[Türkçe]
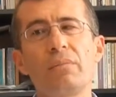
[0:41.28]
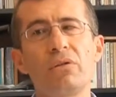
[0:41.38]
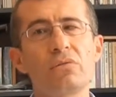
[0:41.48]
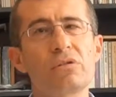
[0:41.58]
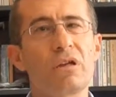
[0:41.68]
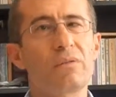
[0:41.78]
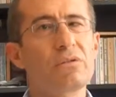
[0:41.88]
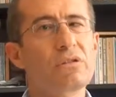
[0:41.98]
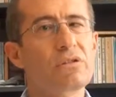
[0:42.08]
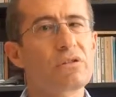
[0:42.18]

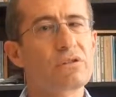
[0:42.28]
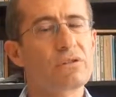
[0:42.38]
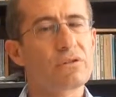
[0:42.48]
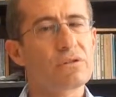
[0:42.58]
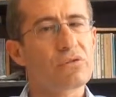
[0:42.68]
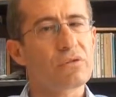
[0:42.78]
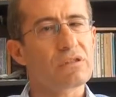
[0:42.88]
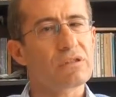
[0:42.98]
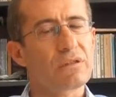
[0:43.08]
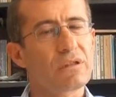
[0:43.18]
1960
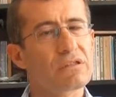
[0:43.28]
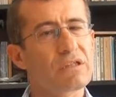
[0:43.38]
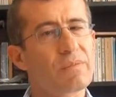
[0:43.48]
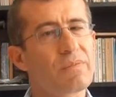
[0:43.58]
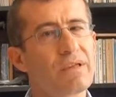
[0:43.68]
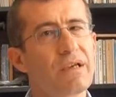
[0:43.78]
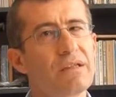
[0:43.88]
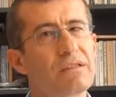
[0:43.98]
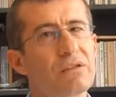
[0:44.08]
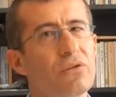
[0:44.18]
sonrasında CHP
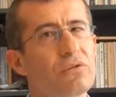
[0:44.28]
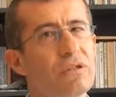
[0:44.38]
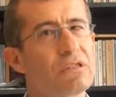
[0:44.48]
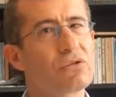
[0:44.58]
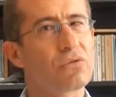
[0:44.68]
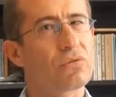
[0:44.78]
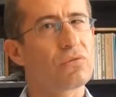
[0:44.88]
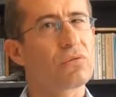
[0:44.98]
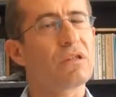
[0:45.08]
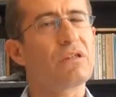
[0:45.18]
kendisini ortanın
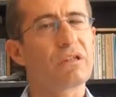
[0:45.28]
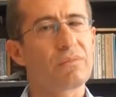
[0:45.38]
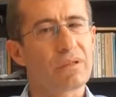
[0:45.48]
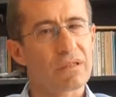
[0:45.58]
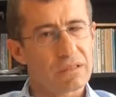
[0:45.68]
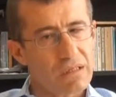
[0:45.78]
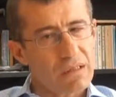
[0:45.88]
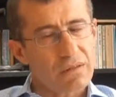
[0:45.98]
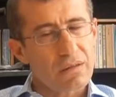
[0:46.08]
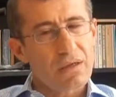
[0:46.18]
solunda tanımladığı
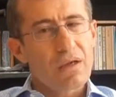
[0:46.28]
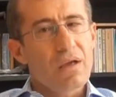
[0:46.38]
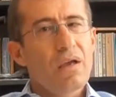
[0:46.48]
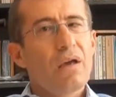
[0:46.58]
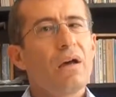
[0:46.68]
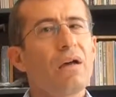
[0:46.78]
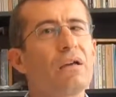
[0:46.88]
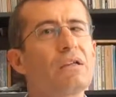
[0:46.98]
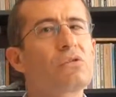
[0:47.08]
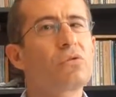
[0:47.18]
an
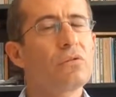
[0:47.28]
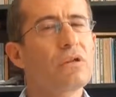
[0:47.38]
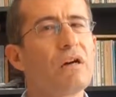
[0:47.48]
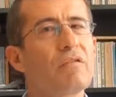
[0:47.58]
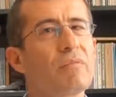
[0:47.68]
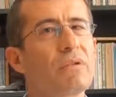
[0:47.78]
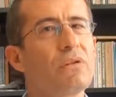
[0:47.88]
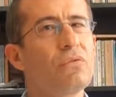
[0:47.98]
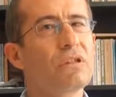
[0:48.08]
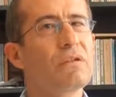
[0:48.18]
e, sol
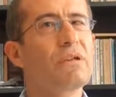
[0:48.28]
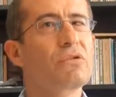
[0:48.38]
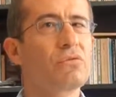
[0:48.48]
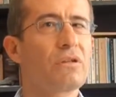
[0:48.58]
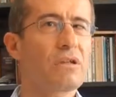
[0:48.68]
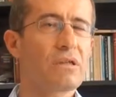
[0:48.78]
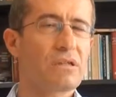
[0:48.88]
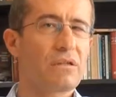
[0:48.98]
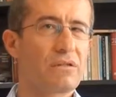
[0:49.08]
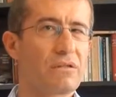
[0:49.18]
kavramına ülkede meşruiyet
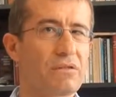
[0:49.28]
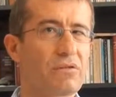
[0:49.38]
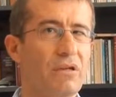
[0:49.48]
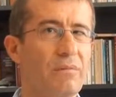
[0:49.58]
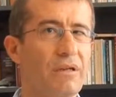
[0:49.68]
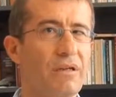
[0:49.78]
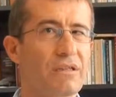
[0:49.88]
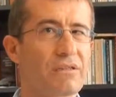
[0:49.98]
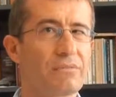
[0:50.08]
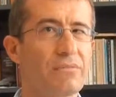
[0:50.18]
kazandırdığını söylemek
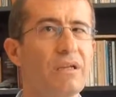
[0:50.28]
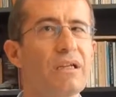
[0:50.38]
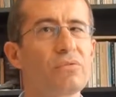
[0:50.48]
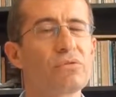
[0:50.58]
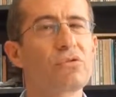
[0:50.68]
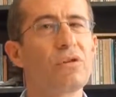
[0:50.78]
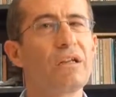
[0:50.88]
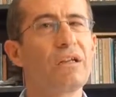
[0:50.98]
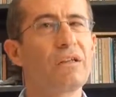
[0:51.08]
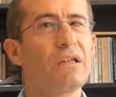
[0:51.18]
lazım. Hele bunu
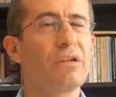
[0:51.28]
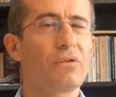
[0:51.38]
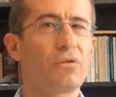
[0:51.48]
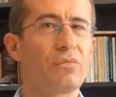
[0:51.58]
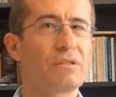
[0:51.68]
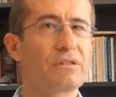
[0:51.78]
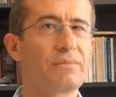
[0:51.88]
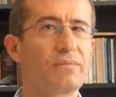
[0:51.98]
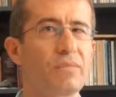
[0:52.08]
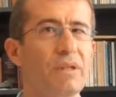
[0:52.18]
söyleyenin de İnönü olması.
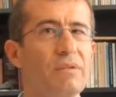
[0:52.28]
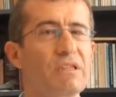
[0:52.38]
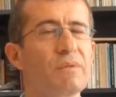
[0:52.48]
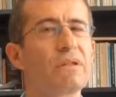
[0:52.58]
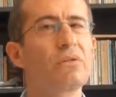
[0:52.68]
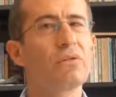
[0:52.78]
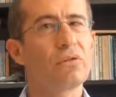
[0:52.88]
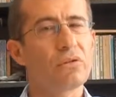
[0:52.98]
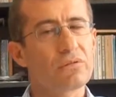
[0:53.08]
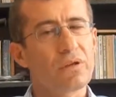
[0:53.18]
Tabi İsmet
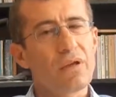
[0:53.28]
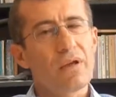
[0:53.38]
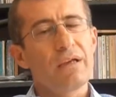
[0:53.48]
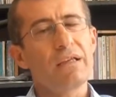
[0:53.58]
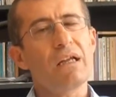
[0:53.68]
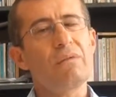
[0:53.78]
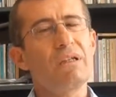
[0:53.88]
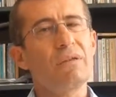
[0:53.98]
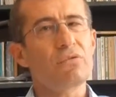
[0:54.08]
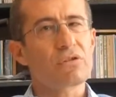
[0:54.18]
İnönü'nün yani
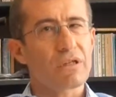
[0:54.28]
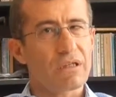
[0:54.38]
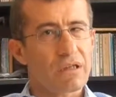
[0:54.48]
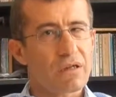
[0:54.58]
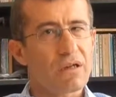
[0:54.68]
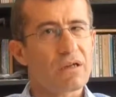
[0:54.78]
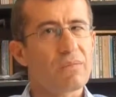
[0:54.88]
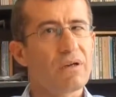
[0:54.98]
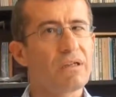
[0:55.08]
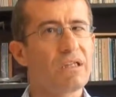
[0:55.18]
milli mücadele
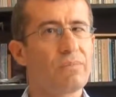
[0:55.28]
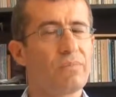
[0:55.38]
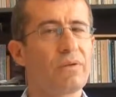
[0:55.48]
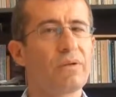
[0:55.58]
kahramanı gibi